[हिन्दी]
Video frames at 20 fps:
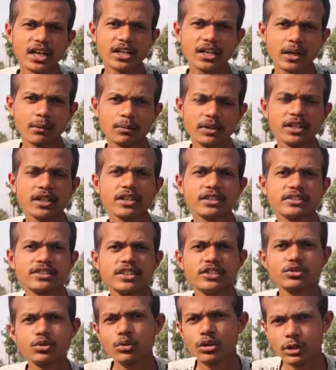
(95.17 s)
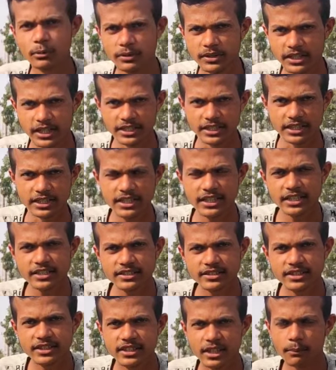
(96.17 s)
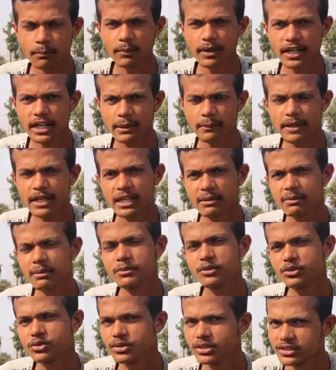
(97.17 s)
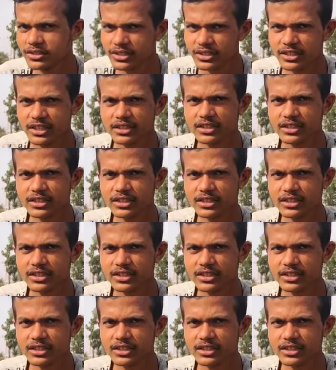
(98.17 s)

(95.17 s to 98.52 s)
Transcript: हमने नर्सरी इसको कब दिया था देखिए देखिए सितंबर के महीने में हमने इसको नर्सरी दिया